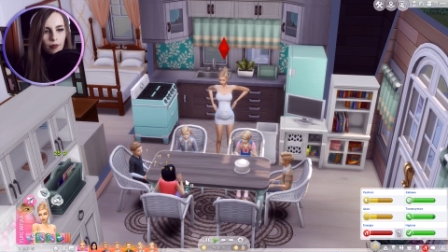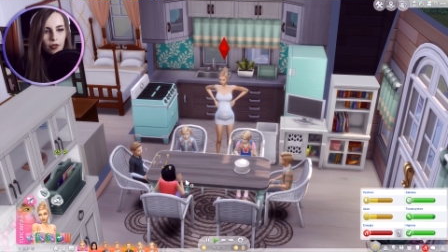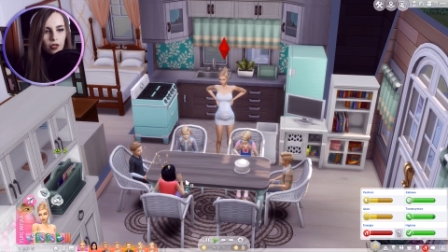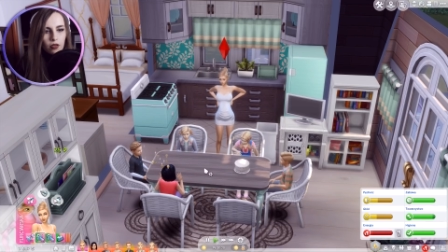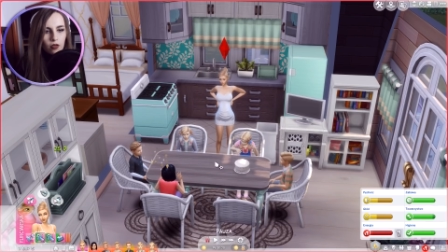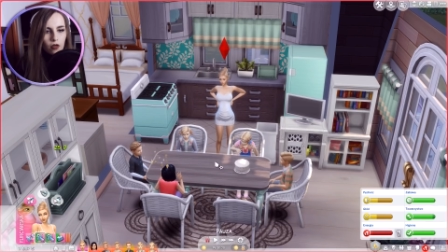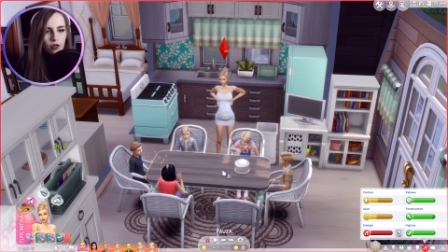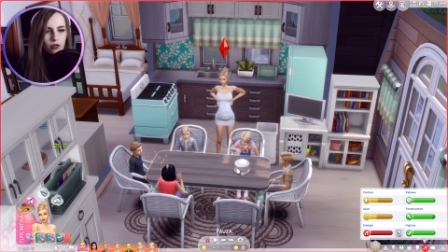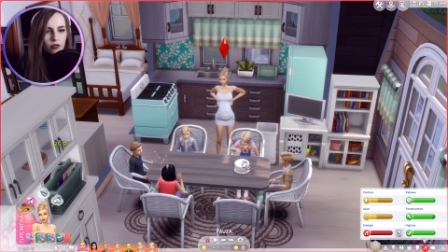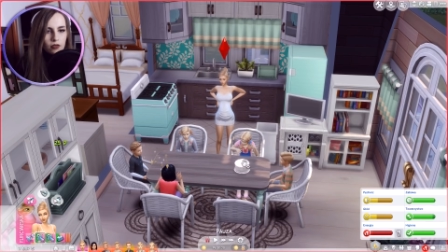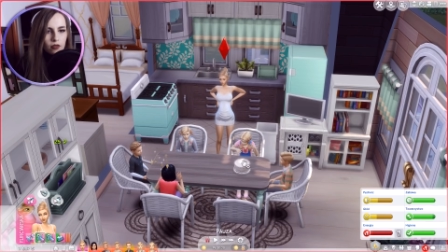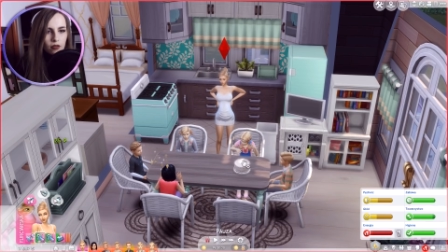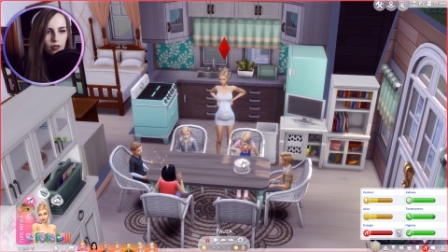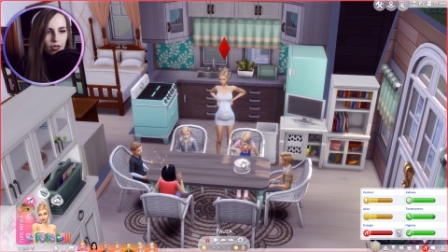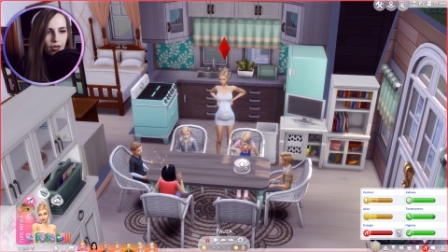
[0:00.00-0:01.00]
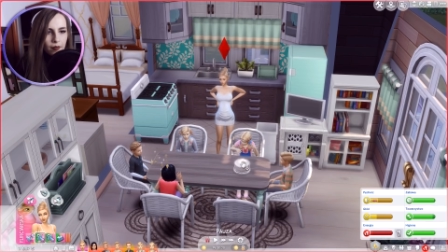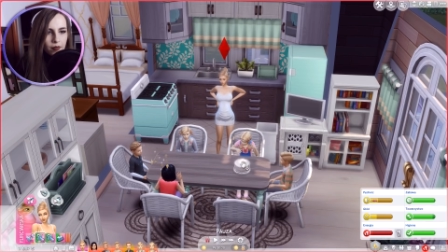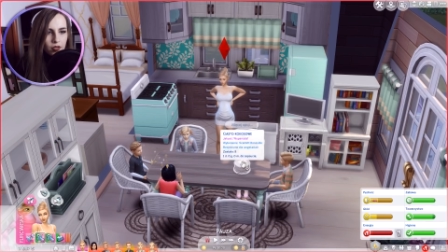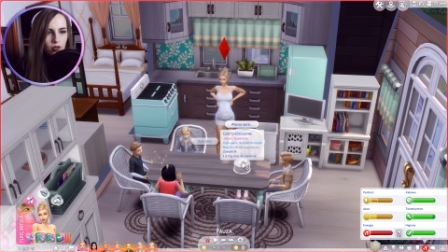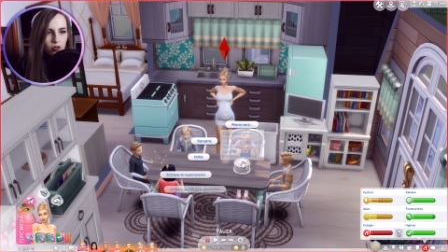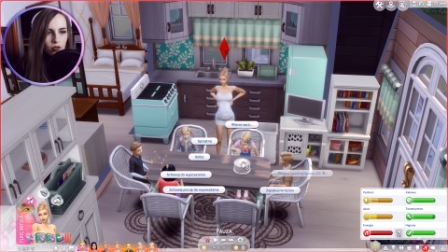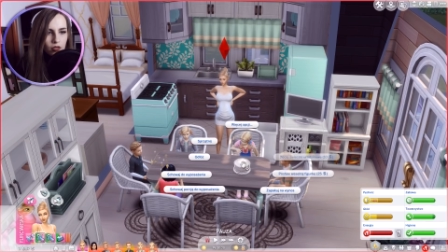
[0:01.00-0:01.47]
Tu mamy tort,
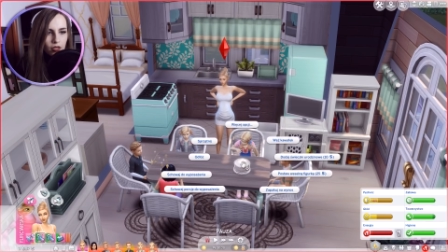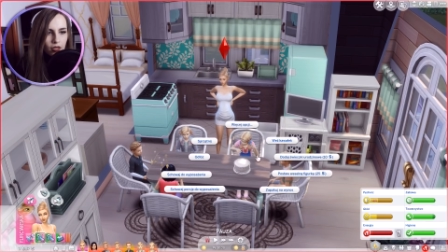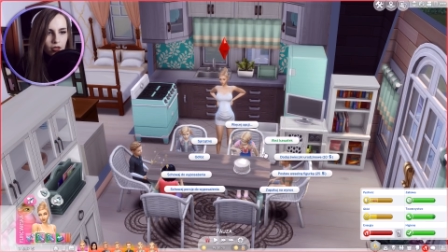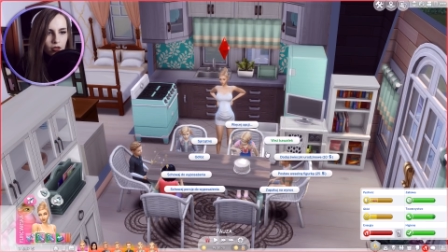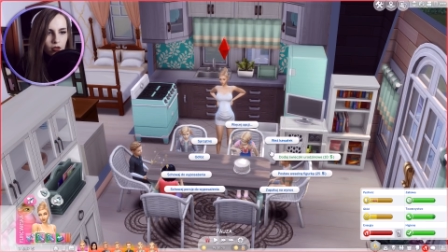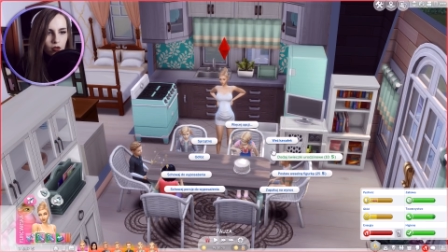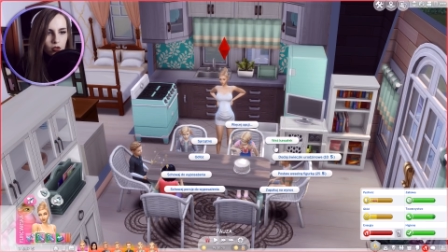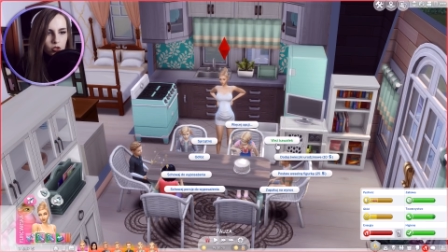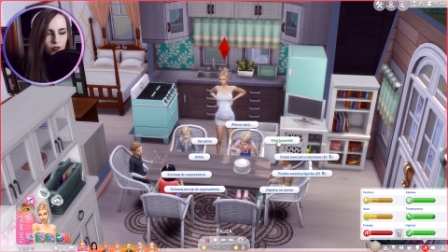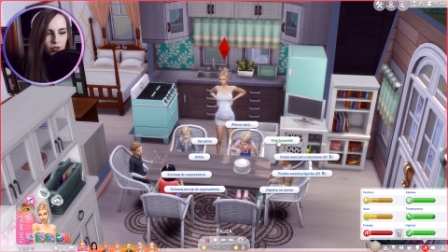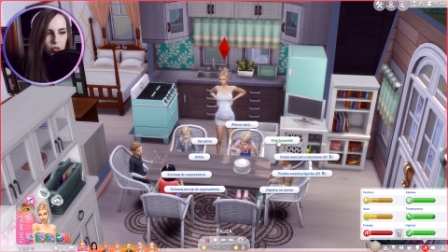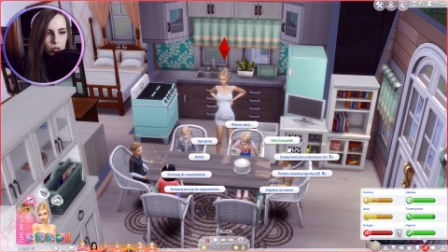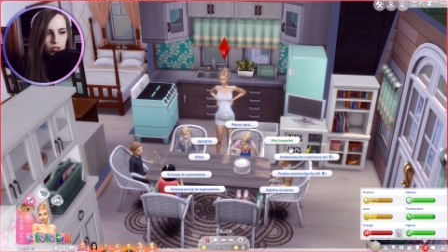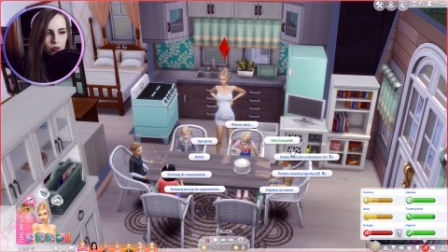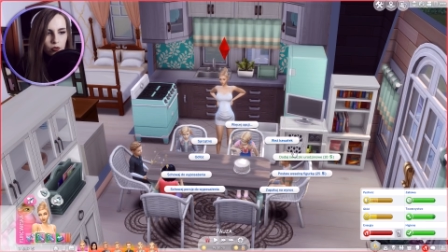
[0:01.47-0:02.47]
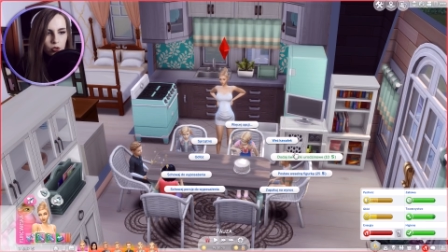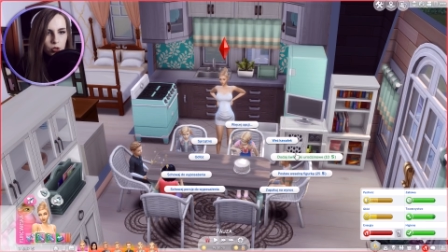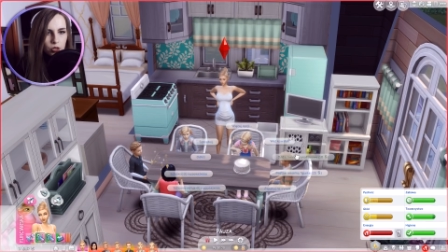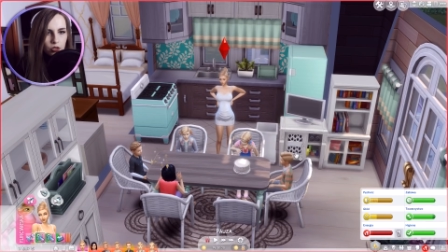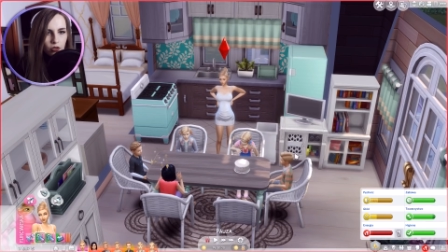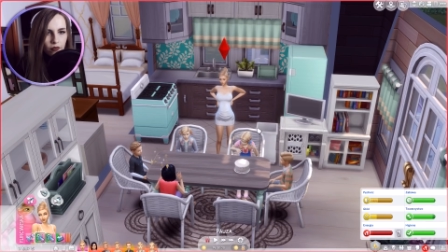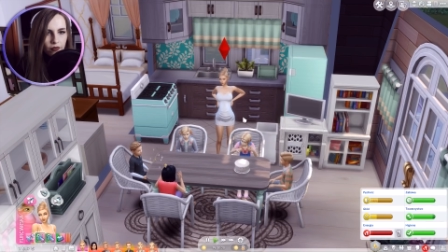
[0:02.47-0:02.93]
dodamy do niego świeczki
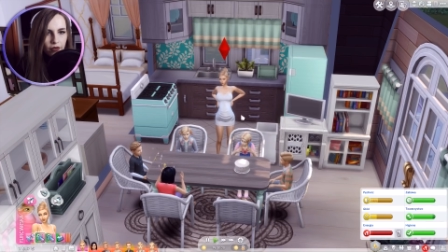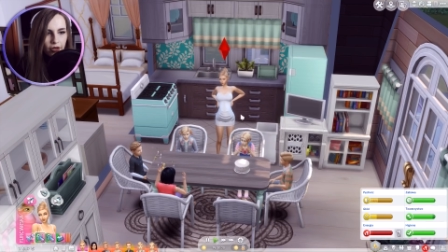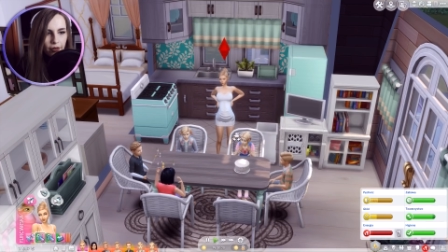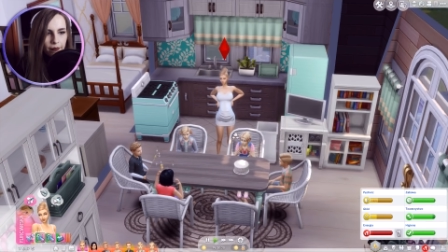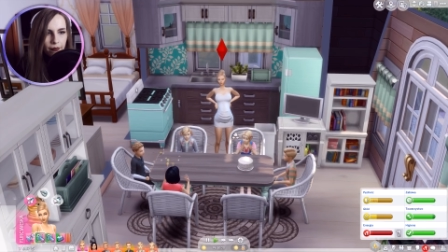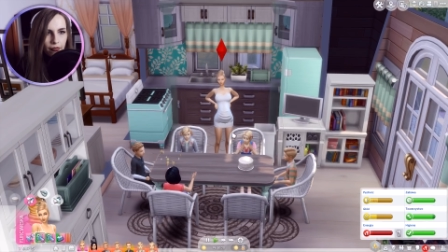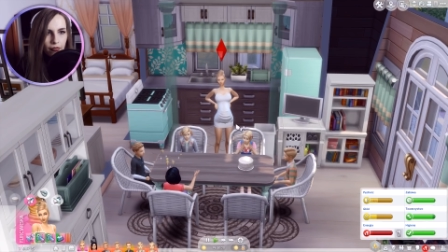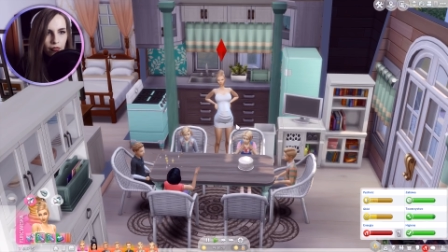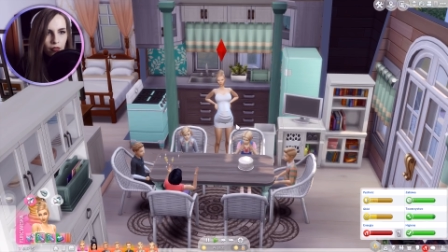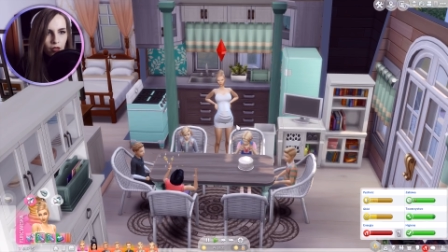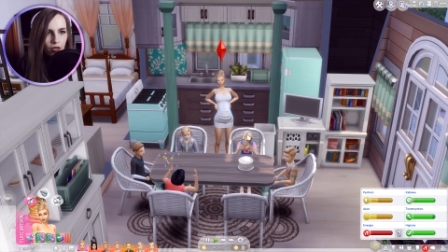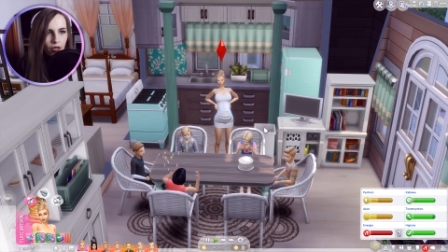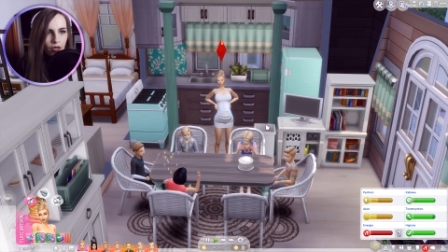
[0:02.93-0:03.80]
urodzinowe.